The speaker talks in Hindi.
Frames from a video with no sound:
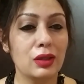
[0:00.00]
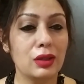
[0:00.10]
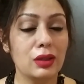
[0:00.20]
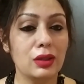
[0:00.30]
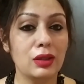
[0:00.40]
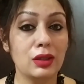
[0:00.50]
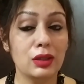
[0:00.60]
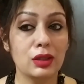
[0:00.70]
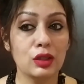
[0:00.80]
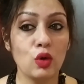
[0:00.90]

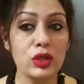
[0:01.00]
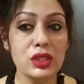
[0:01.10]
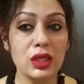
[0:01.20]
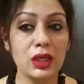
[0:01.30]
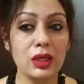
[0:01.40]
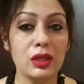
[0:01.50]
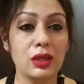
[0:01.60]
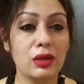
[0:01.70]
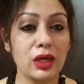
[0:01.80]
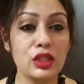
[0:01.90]
आ, कौन से
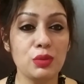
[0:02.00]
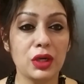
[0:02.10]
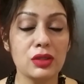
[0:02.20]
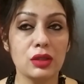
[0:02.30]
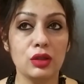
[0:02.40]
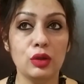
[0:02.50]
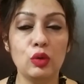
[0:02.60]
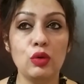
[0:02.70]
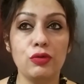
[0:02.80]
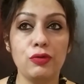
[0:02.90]
रेंज में रख सकते
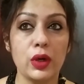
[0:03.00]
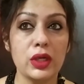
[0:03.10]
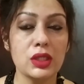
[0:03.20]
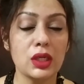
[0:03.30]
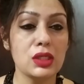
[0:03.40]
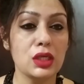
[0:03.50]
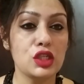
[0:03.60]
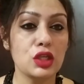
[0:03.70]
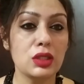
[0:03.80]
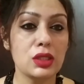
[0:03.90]
हो फॉरेस्ट
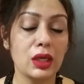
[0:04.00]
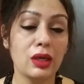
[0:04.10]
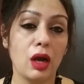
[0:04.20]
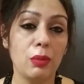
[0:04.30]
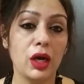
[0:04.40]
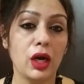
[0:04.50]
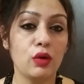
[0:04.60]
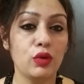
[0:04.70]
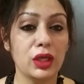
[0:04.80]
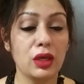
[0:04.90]
असेंशियल से कामा
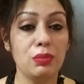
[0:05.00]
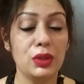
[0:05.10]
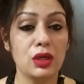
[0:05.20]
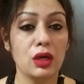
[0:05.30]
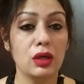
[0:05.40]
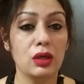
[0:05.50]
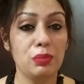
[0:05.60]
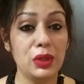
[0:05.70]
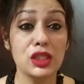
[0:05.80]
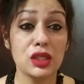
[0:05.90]
आयुर्वेदिक के बीच
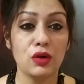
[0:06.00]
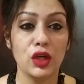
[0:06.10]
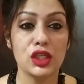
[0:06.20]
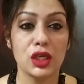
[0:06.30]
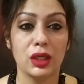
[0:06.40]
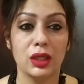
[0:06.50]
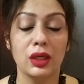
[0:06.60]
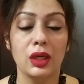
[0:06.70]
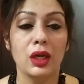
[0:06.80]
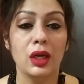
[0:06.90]
बीच का रेंज है ये
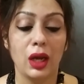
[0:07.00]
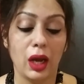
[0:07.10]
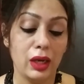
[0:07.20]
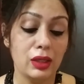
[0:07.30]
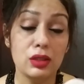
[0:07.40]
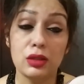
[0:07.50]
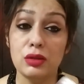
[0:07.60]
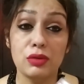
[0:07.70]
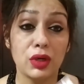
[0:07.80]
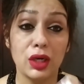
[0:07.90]
एंड
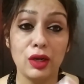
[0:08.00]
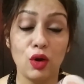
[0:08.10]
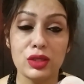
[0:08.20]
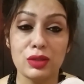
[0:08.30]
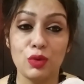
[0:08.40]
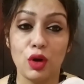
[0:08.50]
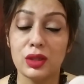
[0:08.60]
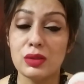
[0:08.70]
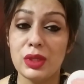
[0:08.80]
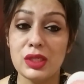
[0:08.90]
रियली ऑसम
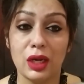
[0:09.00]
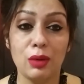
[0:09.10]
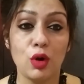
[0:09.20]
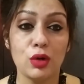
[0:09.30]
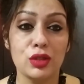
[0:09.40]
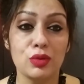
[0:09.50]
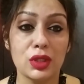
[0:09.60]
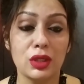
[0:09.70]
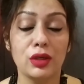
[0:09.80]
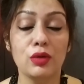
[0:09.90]
प्रोडक्ट्स मैं सारे प्रोडक्ट्स
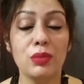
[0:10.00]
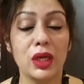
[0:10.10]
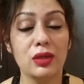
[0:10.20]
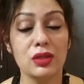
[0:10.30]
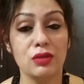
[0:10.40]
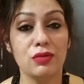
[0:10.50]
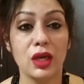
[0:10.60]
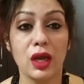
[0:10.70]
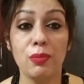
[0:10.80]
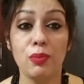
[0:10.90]
यूज़ कर रही हूँ मैंने रिसीव
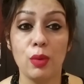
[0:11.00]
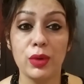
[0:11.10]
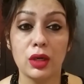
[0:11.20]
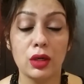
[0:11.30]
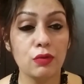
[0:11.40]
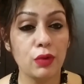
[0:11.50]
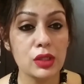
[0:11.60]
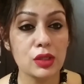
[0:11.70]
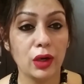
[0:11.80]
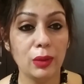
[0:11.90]
किया है पॉमिग्रेनेट
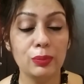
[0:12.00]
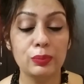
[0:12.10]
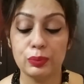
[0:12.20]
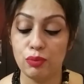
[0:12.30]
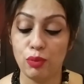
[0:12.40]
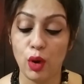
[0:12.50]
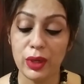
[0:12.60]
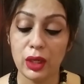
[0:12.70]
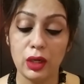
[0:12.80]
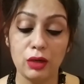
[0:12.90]
फेस क्रीम
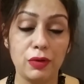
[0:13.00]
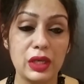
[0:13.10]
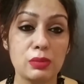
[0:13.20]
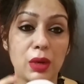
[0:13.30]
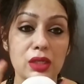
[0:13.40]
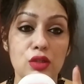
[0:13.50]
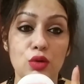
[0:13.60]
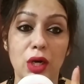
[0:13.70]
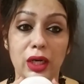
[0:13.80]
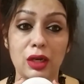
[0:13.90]
पॉमिग्रेनेट फेस मास्क
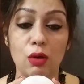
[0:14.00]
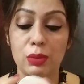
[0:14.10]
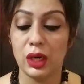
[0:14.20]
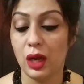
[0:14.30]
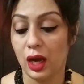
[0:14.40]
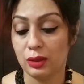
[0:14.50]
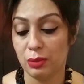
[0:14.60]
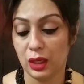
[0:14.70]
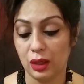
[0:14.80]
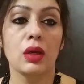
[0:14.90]
जो राइट नाउ मेरे
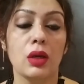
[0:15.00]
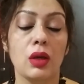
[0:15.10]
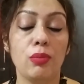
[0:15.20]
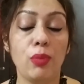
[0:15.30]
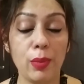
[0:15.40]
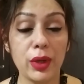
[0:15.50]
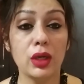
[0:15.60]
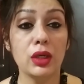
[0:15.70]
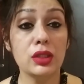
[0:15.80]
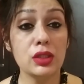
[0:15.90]
हाथ में है
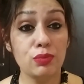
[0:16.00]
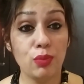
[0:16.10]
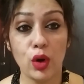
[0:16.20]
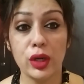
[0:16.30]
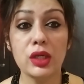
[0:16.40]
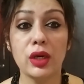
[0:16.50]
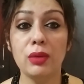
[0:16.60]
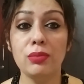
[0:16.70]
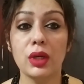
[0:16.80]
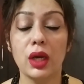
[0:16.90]
पॉमिग्रेनेट बॉडी
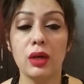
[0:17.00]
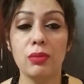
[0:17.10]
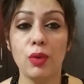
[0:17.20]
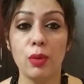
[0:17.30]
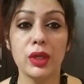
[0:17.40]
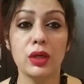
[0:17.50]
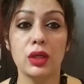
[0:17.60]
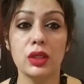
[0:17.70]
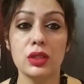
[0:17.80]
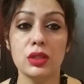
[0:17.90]
क्रीम एंड
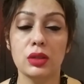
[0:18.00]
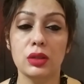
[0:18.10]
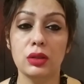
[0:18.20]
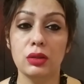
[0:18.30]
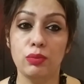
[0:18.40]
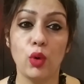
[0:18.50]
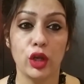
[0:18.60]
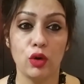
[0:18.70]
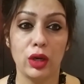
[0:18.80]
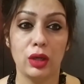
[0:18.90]
पॉमिग्रेनेट
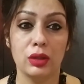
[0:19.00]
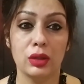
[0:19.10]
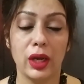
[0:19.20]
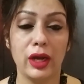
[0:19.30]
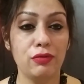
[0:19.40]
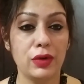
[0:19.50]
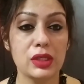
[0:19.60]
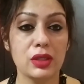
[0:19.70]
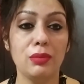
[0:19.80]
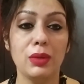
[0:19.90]
बॉडी ऑयल एंड
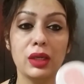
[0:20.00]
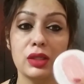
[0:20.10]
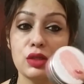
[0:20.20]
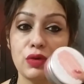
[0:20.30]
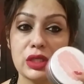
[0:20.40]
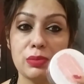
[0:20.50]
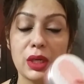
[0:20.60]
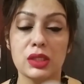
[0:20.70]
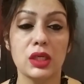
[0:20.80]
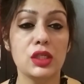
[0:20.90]
फेस क्रीम एंड दिस फेस
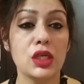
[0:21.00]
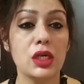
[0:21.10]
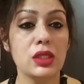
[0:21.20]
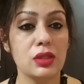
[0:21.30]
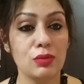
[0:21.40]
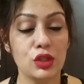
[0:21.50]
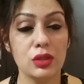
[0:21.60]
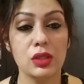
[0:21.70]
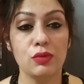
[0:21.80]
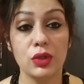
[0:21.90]
मास्क ये चार चीज़ें
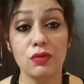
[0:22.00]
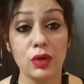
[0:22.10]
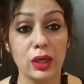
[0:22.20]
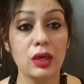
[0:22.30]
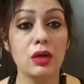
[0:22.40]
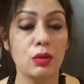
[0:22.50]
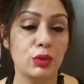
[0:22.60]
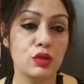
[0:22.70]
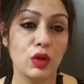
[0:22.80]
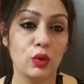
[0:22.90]
मुझे रिसीव हुई हैं वानिया
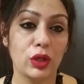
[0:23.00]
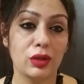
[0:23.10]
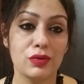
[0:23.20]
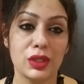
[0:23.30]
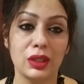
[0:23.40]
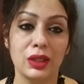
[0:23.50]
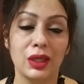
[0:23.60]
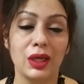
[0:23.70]
हर्बल्स वालों की तरफ से